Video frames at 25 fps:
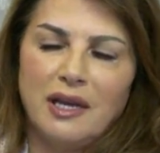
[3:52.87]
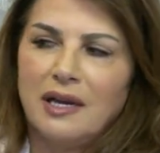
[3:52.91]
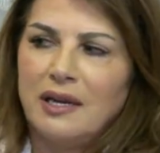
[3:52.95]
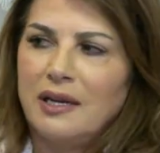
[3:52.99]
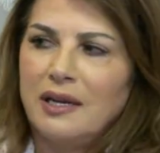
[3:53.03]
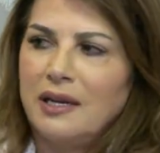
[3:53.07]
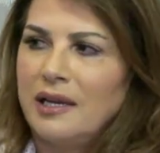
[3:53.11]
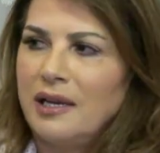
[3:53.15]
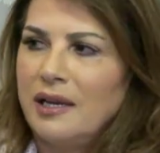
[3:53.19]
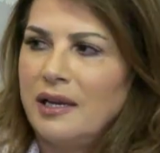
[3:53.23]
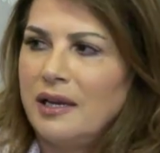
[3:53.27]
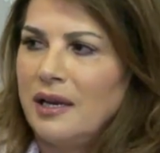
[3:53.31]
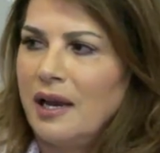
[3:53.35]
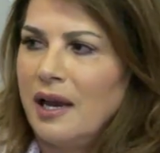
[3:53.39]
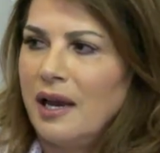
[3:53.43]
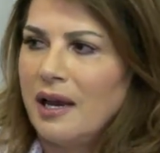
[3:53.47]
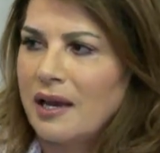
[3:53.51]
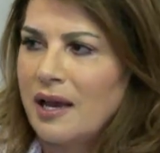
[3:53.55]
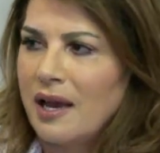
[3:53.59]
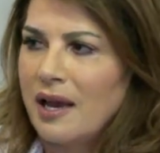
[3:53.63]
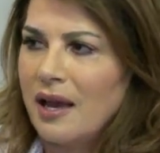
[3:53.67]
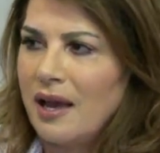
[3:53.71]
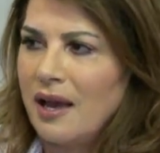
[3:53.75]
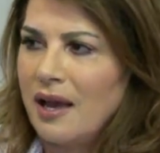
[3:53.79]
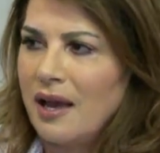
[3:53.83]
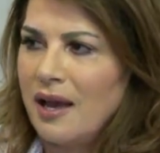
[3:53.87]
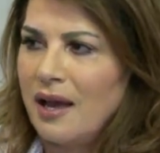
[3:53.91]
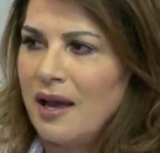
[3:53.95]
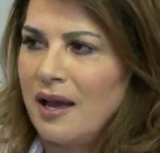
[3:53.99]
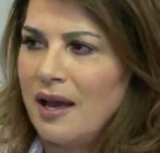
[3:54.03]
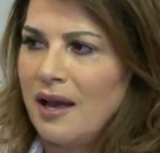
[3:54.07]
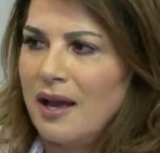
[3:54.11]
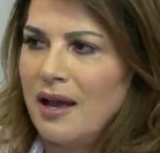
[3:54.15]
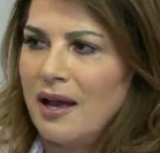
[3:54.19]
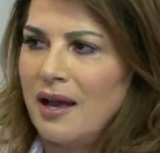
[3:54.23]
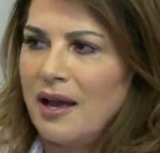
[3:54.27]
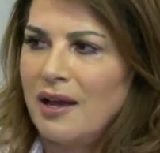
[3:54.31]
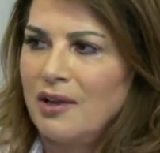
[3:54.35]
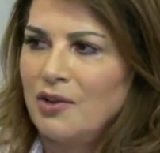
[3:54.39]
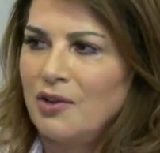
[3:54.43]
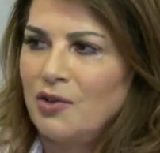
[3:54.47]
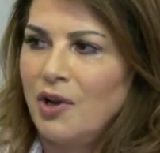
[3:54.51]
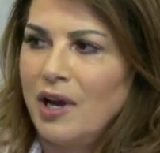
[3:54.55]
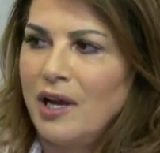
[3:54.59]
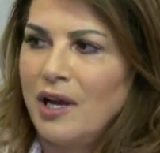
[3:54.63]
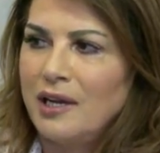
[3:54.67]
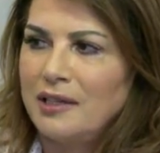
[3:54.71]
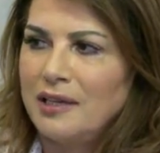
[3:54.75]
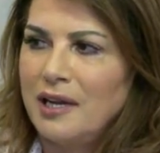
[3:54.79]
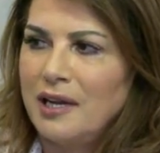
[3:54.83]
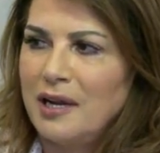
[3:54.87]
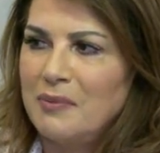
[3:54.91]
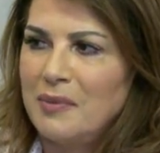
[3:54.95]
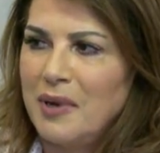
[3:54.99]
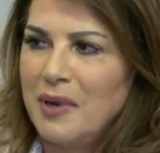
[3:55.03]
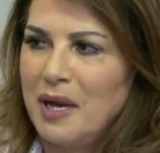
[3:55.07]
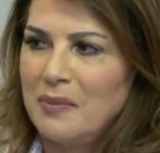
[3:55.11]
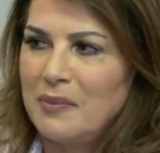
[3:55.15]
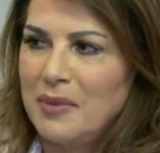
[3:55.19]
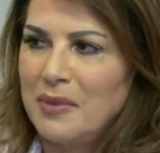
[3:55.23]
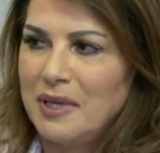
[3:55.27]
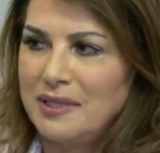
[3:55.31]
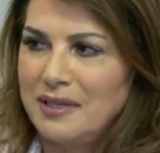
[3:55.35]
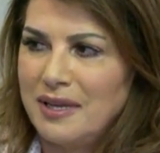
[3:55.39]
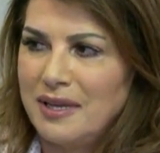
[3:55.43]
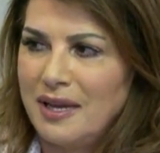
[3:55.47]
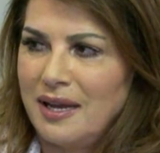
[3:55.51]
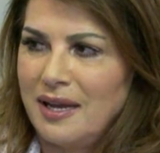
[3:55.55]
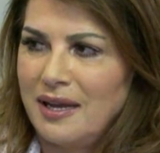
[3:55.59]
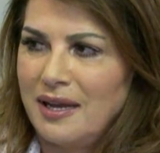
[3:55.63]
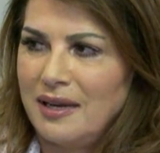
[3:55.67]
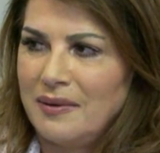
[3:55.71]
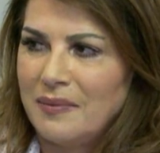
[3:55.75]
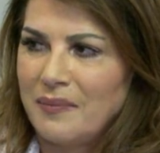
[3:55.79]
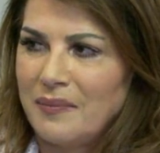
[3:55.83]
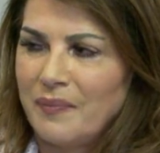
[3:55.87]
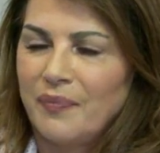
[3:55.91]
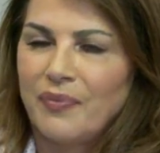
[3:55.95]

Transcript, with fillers: اللي هي حكاها يوحنا المعمدان